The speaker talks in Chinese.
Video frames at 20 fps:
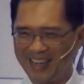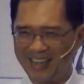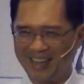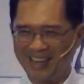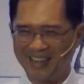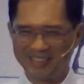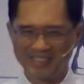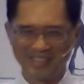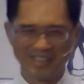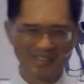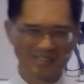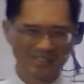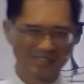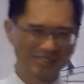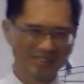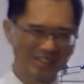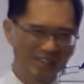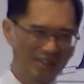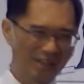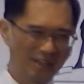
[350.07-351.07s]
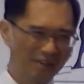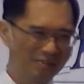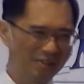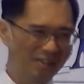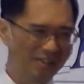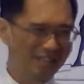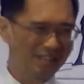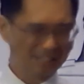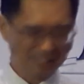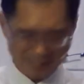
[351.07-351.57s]
好像有点遥
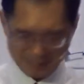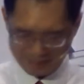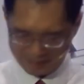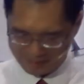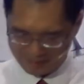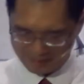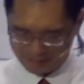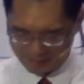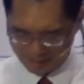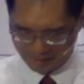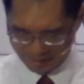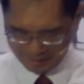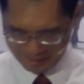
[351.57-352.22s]
远，但是有点